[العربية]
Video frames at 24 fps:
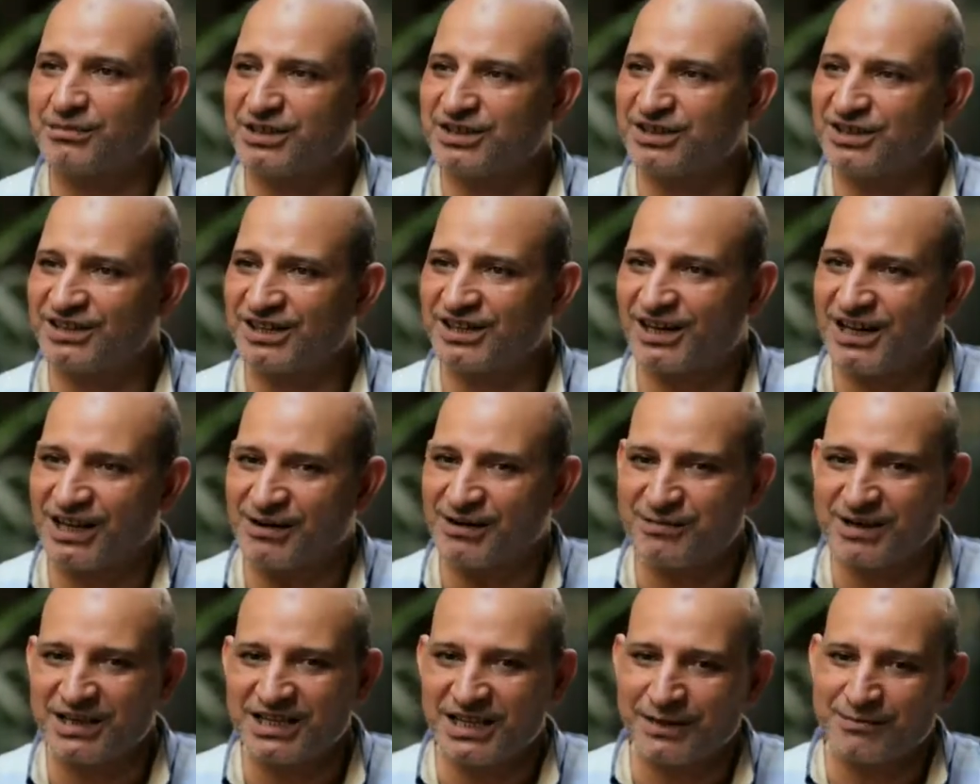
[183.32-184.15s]
بتكره
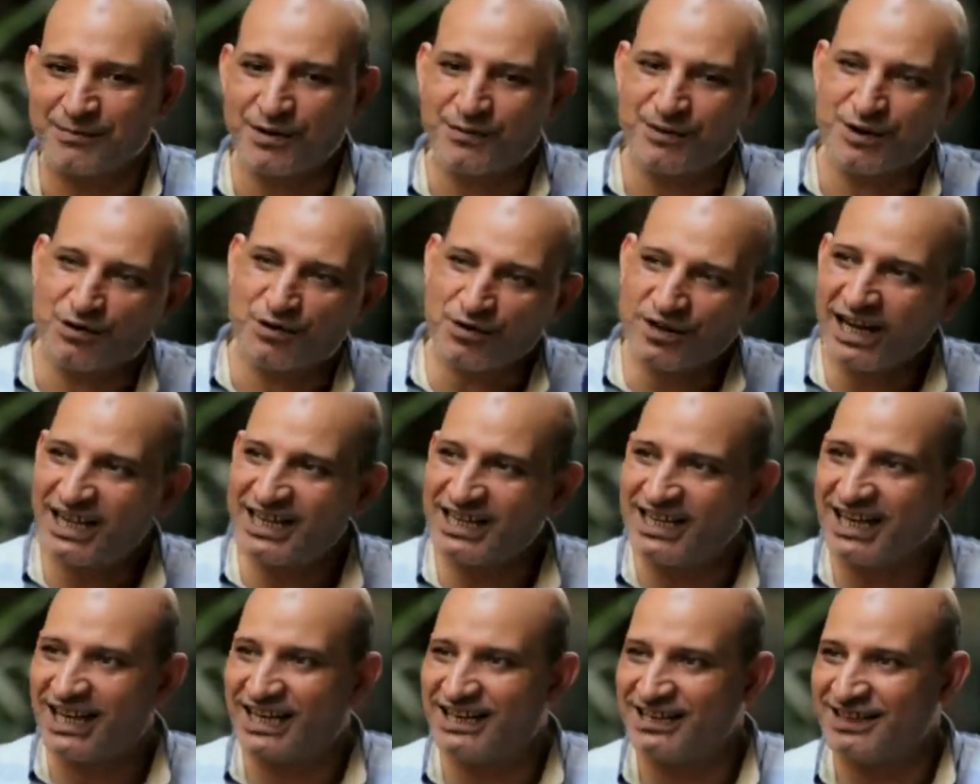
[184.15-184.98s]
البيت اما بيكون
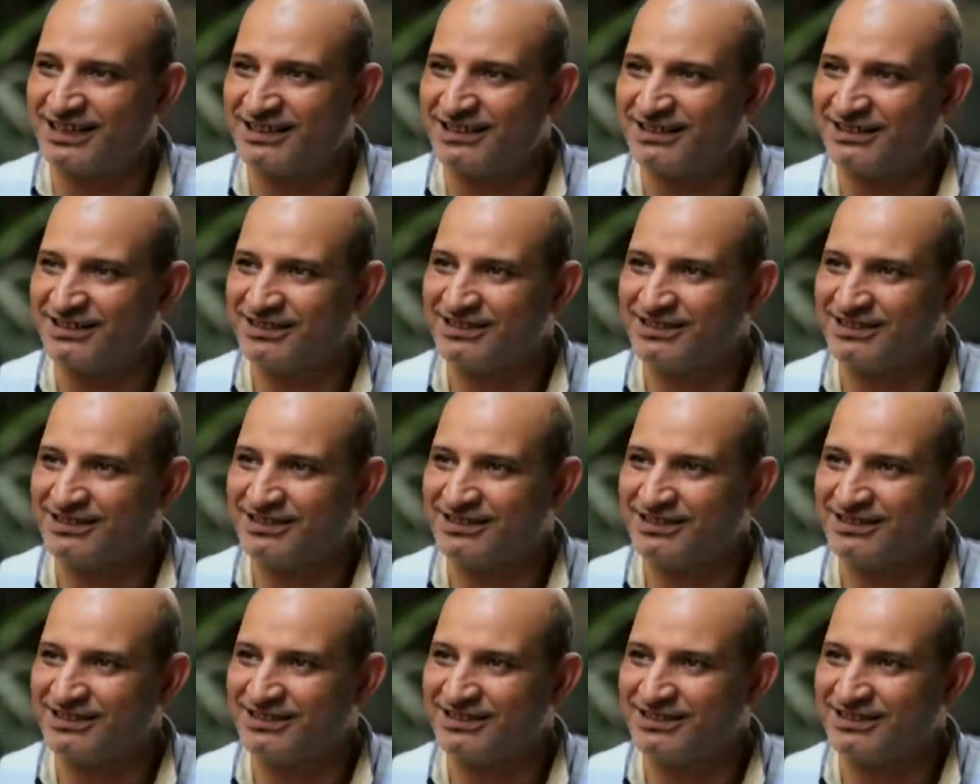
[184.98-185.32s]
عيل عيان